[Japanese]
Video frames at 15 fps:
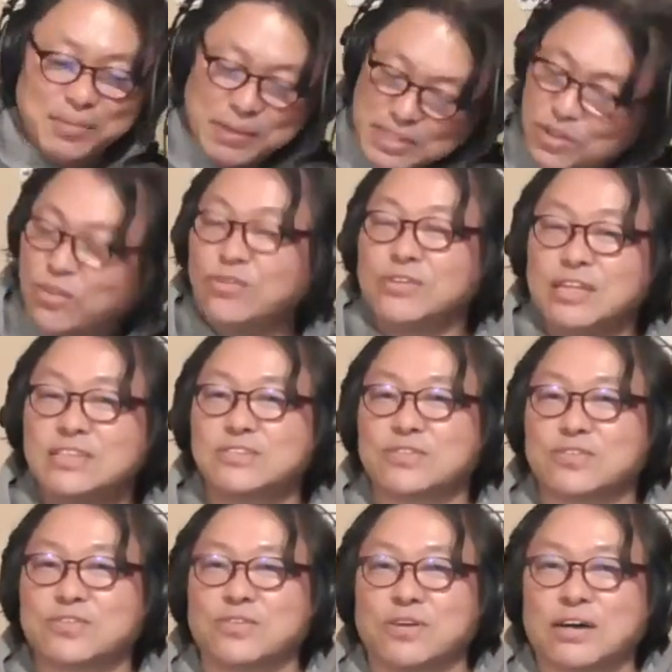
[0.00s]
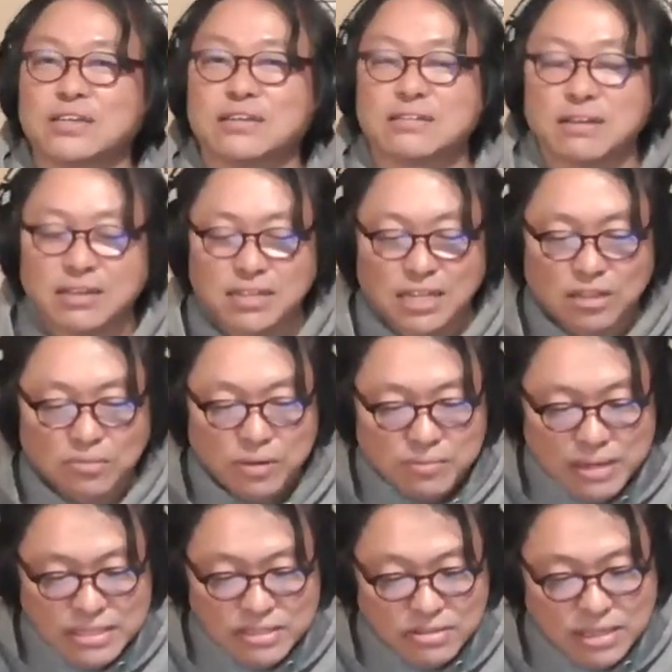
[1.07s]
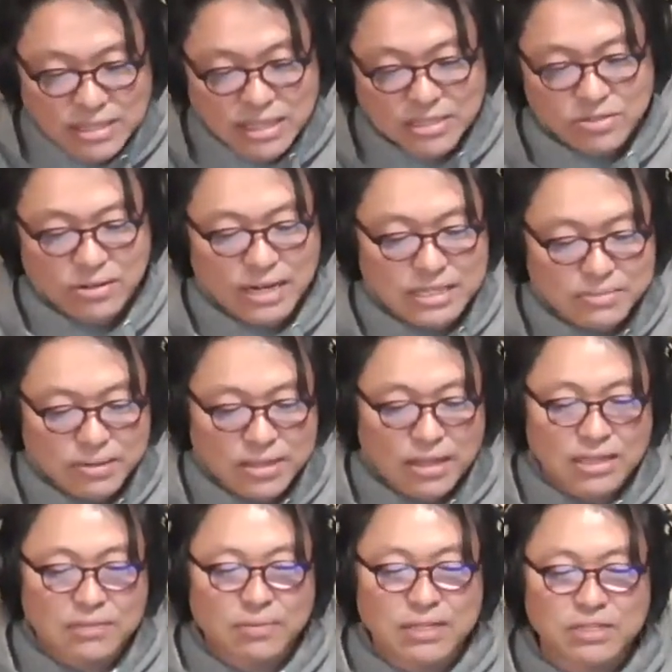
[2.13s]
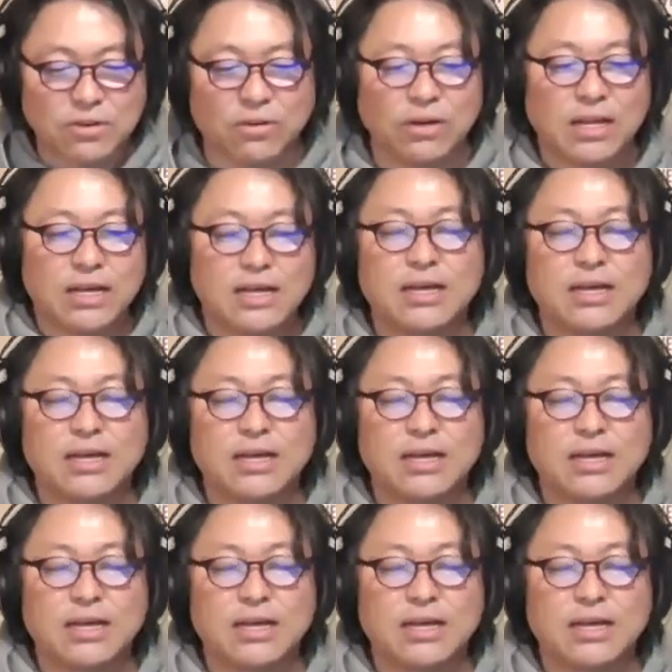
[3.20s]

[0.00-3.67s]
で、まあそこをね、ちょっと今日語っていきたいと思いますので、早速始めていきましょう。